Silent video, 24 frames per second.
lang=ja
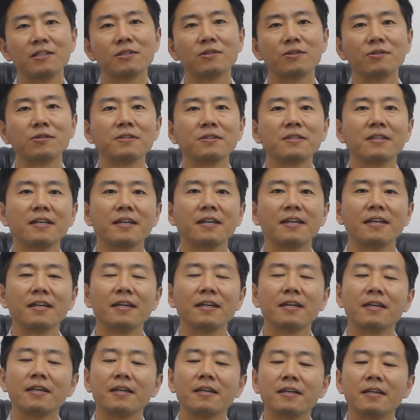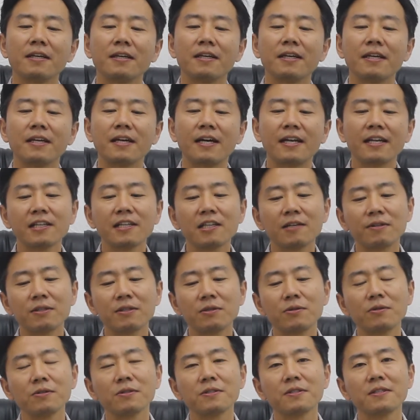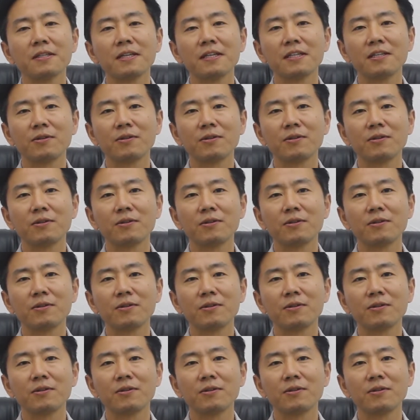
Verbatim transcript: そしてえー、あなたはどうして